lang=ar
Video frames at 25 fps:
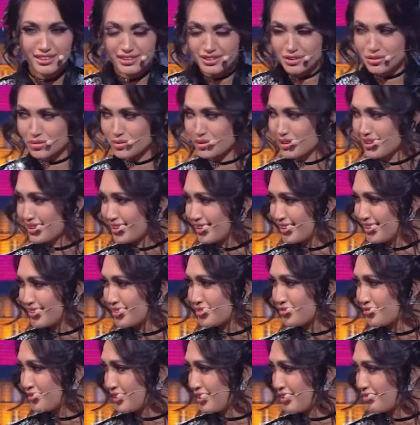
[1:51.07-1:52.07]
شكون هذا
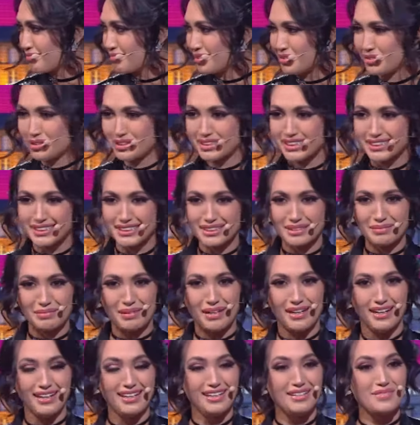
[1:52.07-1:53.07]
اللي فايق مع الوحده
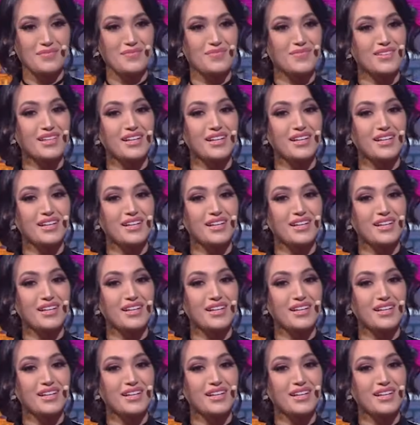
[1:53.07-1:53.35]
الصباح